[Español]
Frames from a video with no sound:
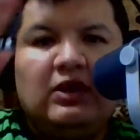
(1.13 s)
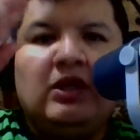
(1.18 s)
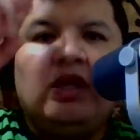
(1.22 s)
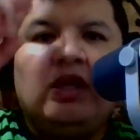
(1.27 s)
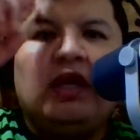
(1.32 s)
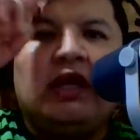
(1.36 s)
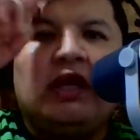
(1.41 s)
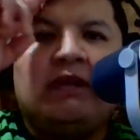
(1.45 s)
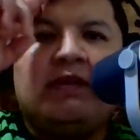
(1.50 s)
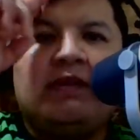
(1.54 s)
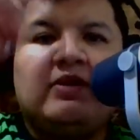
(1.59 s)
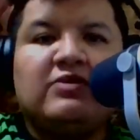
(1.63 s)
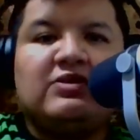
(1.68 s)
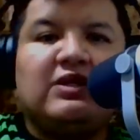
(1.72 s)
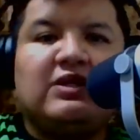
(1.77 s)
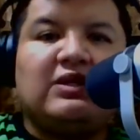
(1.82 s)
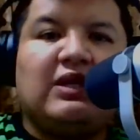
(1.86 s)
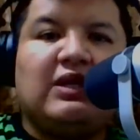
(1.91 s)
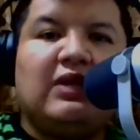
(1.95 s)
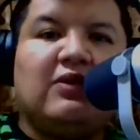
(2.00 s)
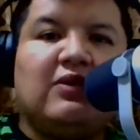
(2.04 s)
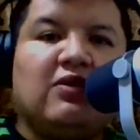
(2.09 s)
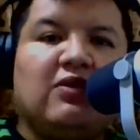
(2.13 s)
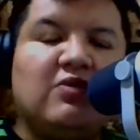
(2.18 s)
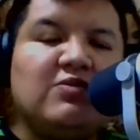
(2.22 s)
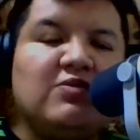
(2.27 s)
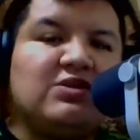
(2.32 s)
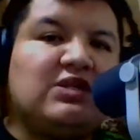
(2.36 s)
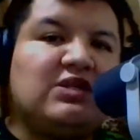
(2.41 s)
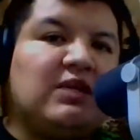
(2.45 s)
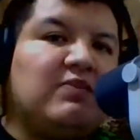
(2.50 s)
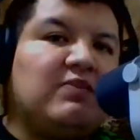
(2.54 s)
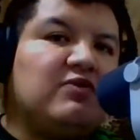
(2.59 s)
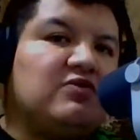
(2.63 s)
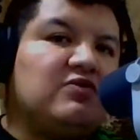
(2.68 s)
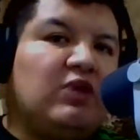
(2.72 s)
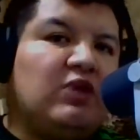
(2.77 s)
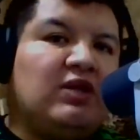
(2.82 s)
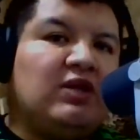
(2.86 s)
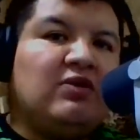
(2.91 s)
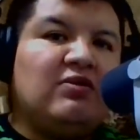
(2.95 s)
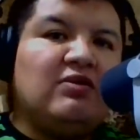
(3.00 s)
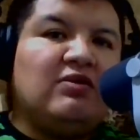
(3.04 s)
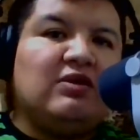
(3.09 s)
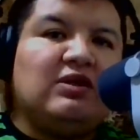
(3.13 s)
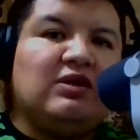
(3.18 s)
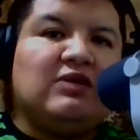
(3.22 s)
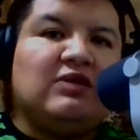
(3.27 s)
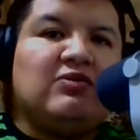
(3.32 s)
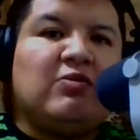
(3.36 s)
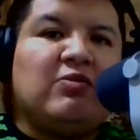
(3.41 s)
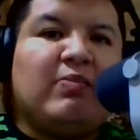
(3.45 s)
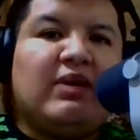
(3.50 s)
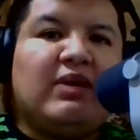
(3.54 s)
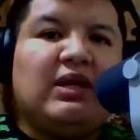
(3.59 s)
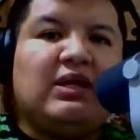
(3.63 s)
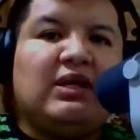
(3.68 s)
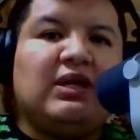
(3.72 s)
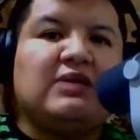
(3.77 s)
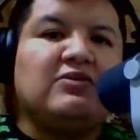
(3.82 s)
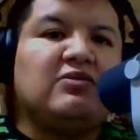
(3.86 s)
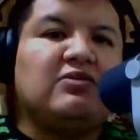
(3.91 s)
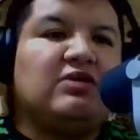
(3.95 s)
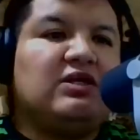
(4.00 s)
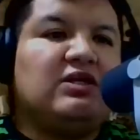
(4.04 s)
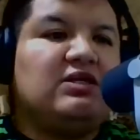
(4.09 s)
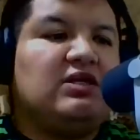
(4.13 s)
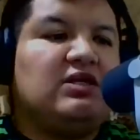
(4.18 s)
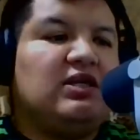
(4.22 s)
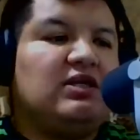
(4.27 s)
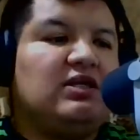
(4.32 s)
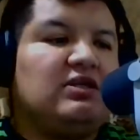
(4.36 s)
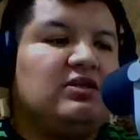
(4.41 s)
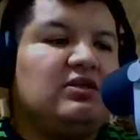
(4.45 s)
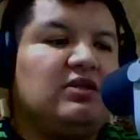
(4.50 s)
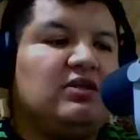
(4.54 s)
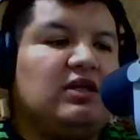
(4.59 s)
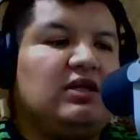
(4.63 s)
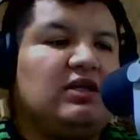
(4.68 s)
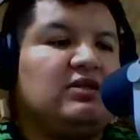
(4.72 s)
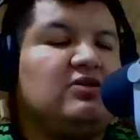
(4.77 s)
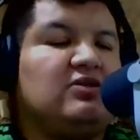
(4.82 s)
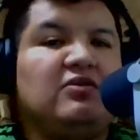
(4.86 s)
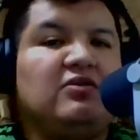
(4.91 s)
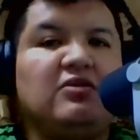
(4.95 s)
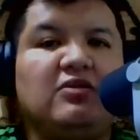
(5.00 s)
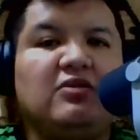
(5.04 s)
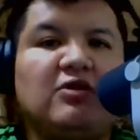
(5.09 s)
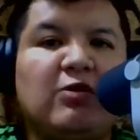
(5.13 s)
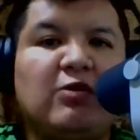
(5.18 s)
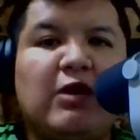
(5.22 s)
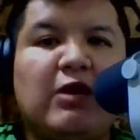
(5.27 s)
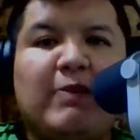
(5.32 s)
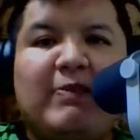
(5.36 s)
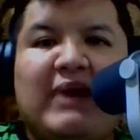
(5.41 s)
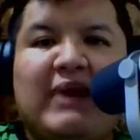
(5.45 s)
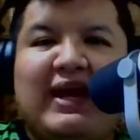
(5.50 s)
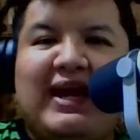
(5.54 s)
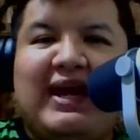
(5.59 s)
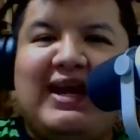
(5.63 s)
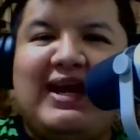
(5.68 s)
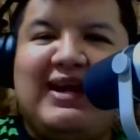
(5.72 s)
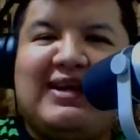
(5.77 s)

Hermanos, ¿qué tal? ¿Cómo estamos? Bueno, no paran las noticias, esto no va a parar,